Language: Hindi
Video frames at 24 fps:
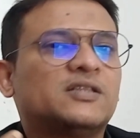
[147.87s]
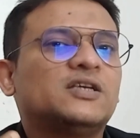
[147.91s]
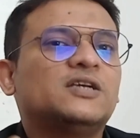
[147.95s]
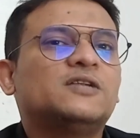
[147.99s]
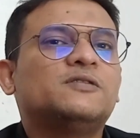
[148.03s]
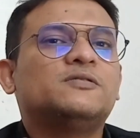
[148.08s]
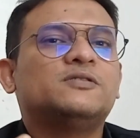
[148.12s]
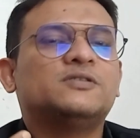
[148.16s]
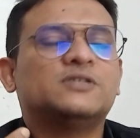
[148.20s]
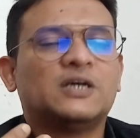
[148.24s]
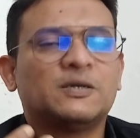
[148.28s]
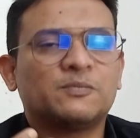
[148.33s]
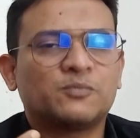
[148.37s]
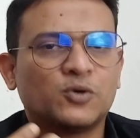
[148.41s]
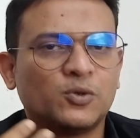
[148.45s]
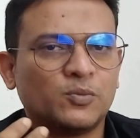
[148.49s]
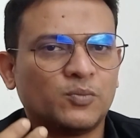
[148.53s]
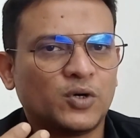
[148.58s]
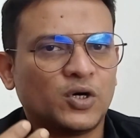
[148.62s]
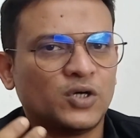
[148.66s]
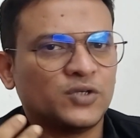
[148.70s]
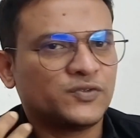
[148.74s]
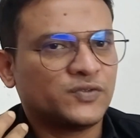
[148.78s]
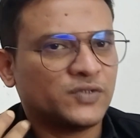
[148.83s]
ये तीन
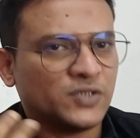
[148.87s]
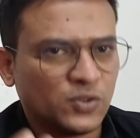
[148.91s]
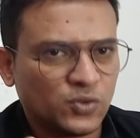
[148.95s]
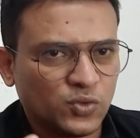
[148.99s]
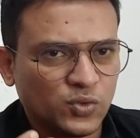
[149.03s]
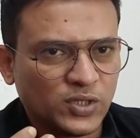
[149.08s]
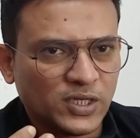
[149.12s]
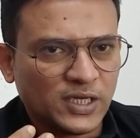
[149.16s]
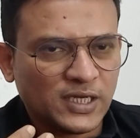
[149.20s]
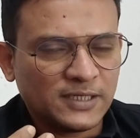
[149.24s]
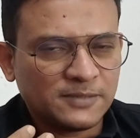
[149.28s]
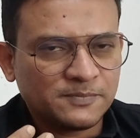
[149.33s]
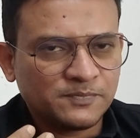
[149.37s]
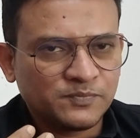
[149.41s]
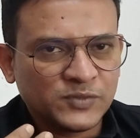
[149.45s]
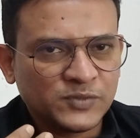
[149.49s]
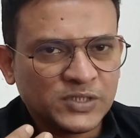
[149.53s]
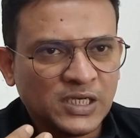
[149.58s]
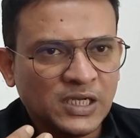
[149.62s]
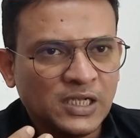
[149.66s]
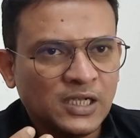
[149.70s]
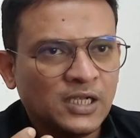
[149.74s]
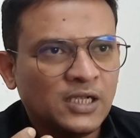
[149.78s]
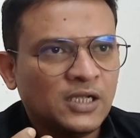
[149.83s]
आपको बहुत ज़रूरी है
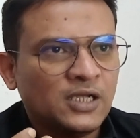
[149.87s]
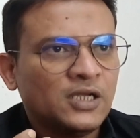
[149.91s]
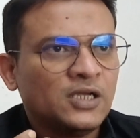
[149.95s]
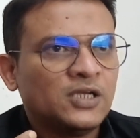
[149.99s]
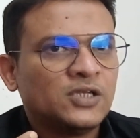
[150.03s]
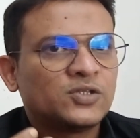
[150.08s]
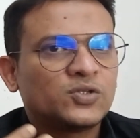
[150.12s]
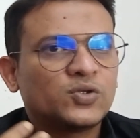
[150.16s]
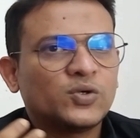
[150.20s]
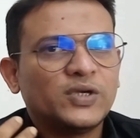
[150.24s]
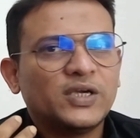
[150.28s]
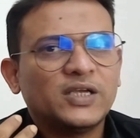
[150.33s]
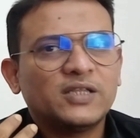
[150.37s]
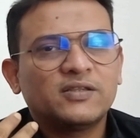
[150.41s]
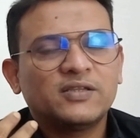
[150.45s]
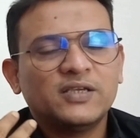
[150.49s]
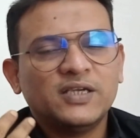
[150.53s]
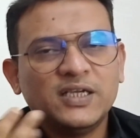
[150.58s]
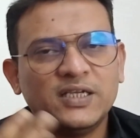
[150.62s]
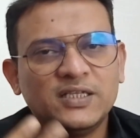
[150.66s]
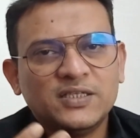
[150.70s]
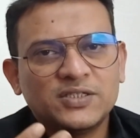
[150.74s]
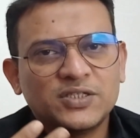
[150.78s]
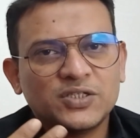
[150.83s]
तो ये
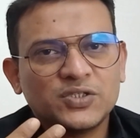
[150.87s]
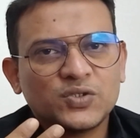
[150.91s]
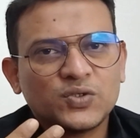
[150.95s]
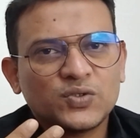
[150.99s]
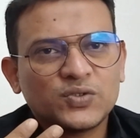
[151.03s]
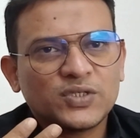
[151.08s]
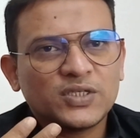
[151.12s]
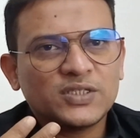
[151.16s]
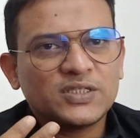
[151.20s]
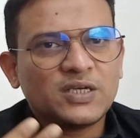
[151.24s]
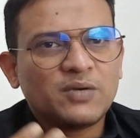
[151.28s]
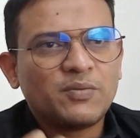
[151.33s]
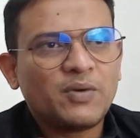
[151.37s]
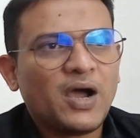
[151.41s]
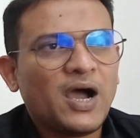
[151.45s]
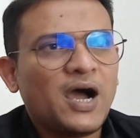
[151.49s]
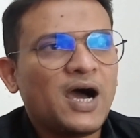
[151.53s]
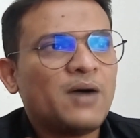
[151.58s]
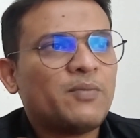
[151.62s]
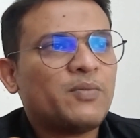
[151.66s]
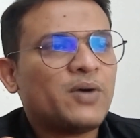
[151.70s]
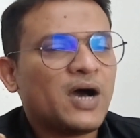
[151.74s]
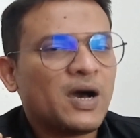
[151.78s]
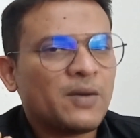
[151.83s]
तीन चीज़ों से जब
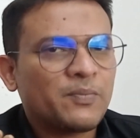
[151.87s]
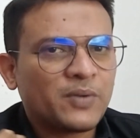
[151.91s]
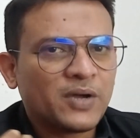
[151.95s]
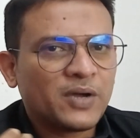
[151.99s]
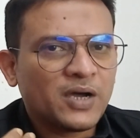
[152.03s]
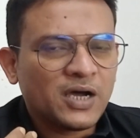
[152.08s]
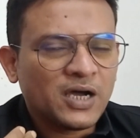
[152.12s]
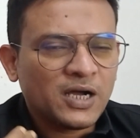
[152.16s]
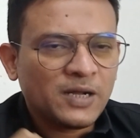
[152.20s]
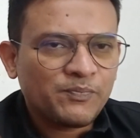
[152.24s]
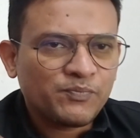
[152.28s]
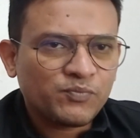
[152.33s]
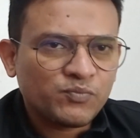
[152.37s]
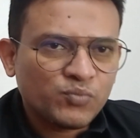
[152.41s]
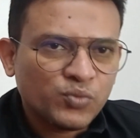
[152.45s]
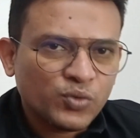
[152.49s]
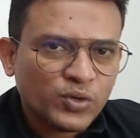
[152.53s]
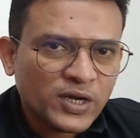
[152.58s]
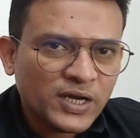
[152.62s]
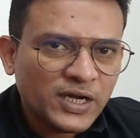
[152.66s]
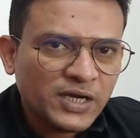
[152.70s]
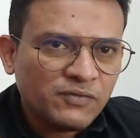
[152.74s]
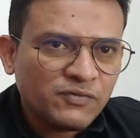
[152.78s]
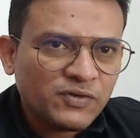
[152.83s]
आप आपका
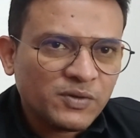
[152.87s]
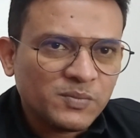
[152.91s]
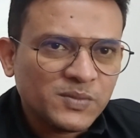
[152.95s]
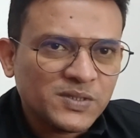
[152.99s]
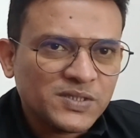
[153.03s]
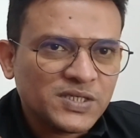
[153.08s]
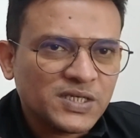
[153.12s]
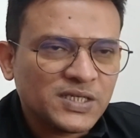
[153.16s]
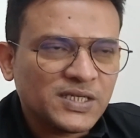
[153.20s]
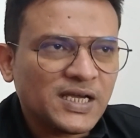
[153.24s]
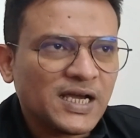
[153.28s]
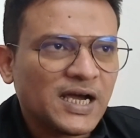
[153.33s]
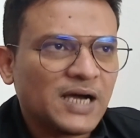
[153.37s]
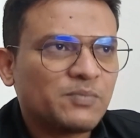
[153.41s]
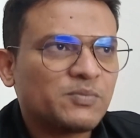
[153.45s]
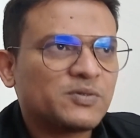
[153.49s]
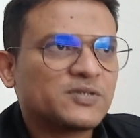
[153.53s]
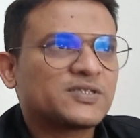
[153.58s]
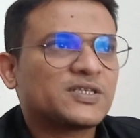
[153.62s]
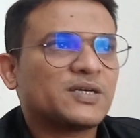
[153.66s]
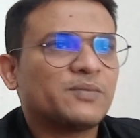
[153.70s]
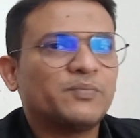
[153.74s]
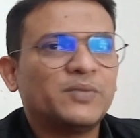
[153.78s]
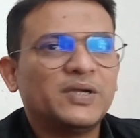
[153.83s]
पूरा इन्फॉर्मेशन यहाँ
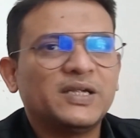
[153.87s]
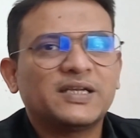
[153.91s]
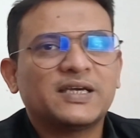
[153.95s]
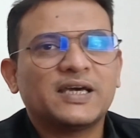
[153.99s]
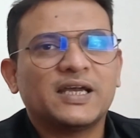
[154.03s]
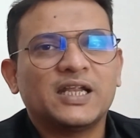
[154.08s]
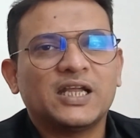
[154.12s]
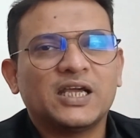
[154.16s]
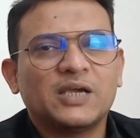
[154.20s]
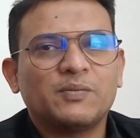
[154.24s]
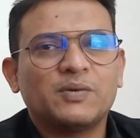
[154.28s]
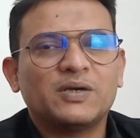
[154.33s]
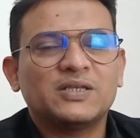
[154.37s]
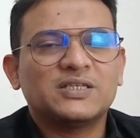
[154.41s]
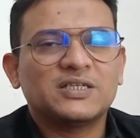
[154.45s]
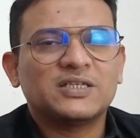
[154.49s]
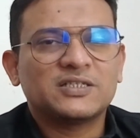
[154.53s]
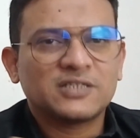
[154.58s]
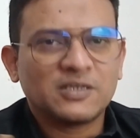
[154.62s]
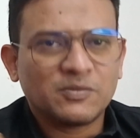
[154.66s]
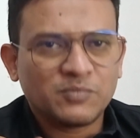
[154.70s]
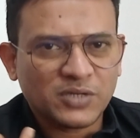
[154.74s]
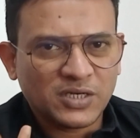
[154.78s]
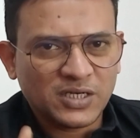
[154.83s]
पे सबमिट करने के बाद
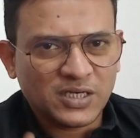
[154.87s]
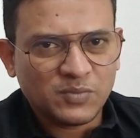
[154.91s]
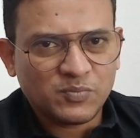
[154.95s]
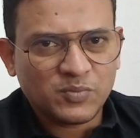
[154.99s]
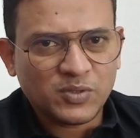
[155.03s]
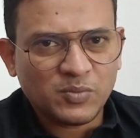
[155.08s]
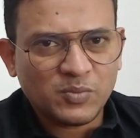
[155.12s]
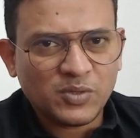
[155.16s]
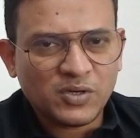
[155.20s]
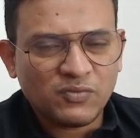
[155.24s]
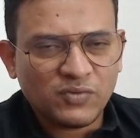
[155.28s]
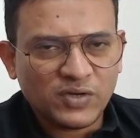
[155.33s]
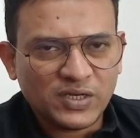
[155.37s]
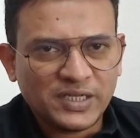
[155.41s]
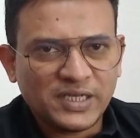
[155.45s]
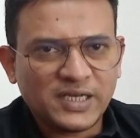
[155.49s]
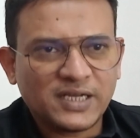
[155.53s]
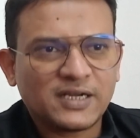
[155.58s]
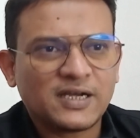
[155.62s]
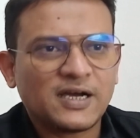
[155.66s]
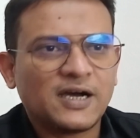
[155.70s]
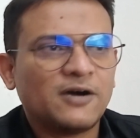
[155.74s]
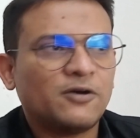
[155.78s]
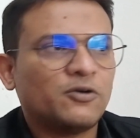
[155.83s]
जैसे आपका डिप्लोमा वन
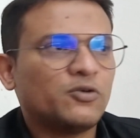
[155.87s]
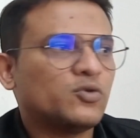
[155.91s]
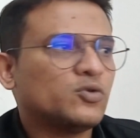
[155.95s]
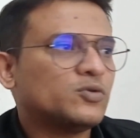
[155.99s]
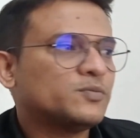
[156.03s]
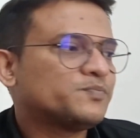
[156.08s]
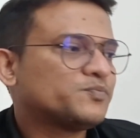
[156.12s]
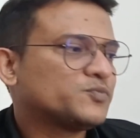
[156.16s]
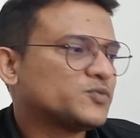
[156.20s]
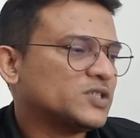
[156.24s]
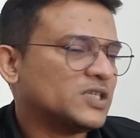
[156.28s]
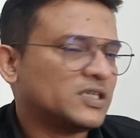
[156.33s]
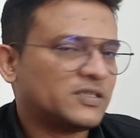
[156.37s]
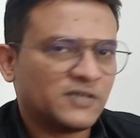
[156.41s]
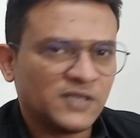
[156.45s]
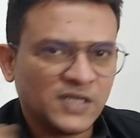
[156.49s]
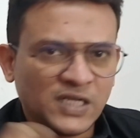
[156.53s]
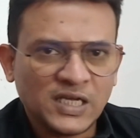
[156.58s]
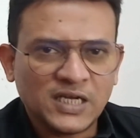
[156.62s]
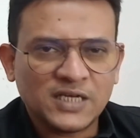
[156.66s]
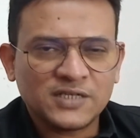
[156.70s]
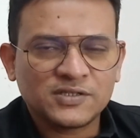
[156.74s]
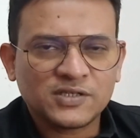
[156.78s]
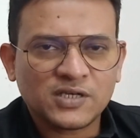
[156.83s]
ईयर का हो या
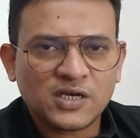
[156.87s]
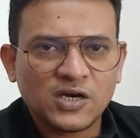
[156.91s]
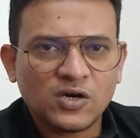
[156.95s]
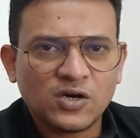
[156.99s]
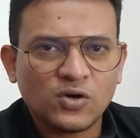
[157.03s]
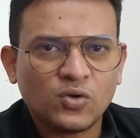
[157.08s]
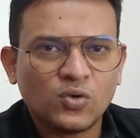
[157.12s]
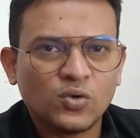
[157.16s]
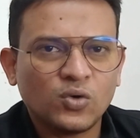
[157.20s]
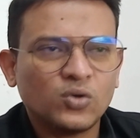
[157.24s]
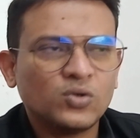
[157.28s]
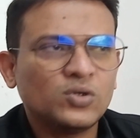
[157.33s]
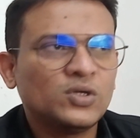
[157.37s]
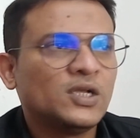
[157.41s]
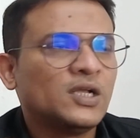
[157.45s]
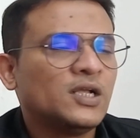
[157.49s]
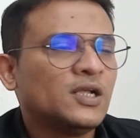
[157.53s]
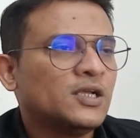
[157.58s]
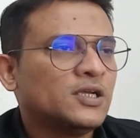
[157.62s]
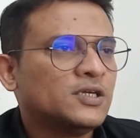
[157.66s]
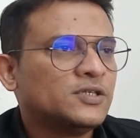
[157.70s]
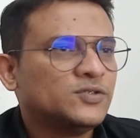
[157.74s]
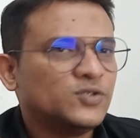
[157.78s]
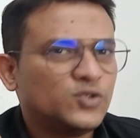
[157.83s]
थ्री ईयर्स का हो
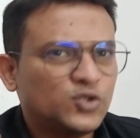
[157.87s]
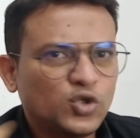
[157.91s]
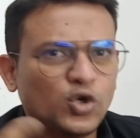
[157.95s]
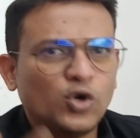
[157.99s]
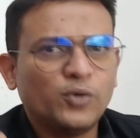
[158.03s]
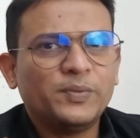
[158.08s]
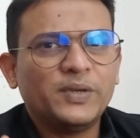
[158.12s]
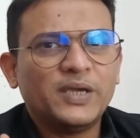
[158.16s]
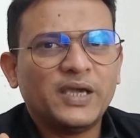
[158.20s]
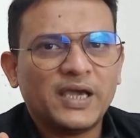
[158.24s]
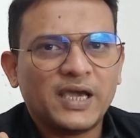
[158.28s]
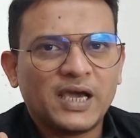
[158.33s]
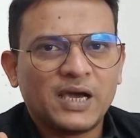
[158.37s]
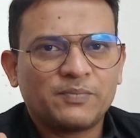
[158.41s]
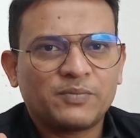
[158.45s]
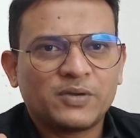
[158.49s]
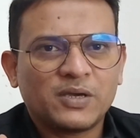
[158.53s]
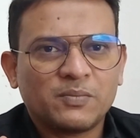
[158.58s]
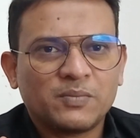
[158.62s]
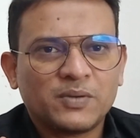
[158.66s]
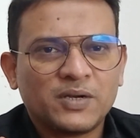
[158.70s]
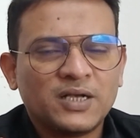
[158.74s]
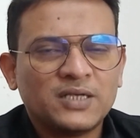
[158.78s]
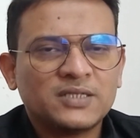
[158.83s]
जो भी है
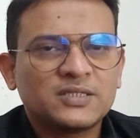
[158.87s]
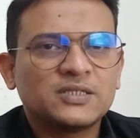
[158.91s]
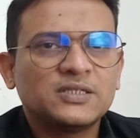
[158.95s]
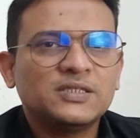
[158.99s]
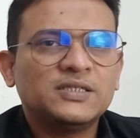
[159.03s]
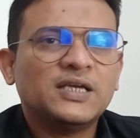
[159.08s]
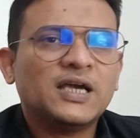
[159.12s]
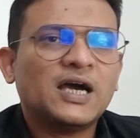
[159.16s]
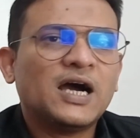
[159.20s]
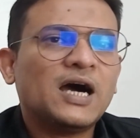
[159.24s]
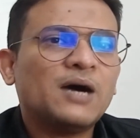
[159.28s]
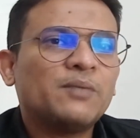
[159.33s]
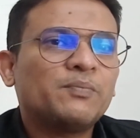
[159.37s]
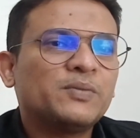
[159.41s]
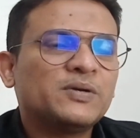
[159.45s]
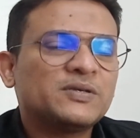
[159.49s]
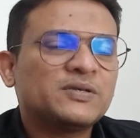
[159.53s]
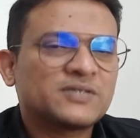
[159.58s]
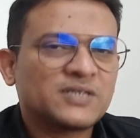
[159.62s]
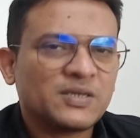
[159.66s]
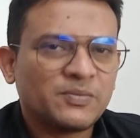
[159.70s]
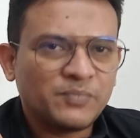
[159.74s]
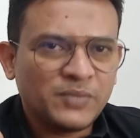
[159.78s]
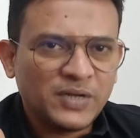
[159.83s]
आपके पास यहाँ
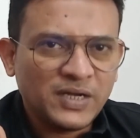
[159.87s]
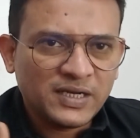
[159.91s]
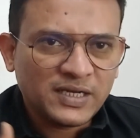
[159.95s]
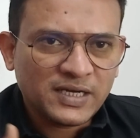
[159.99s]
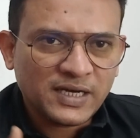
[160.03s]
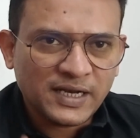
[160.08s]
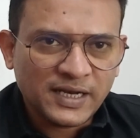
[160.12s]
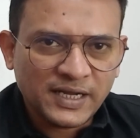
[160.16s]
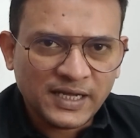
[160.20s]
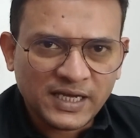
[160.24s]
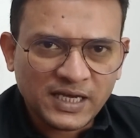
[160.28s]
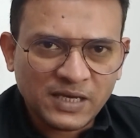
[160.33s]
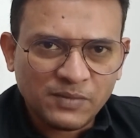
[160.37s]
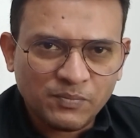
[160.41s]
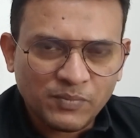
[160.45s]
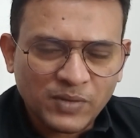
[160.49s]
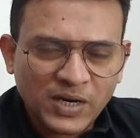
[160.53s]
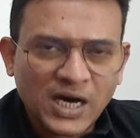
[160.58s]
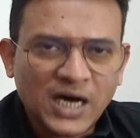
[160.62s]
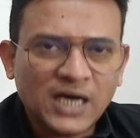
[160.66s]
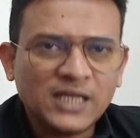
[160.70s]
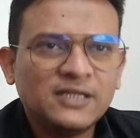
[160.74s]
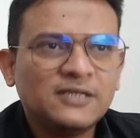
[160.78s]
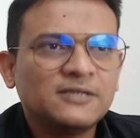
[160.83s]
पे सबमिट करने के
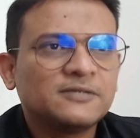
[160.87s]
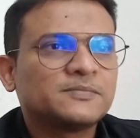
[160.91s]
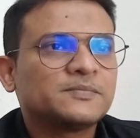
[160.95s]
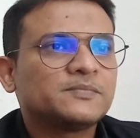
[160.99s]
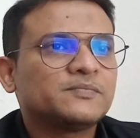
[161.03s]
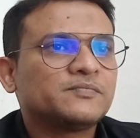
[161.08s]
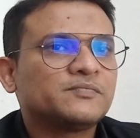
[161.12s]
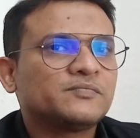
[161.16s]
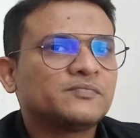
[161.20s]
बाद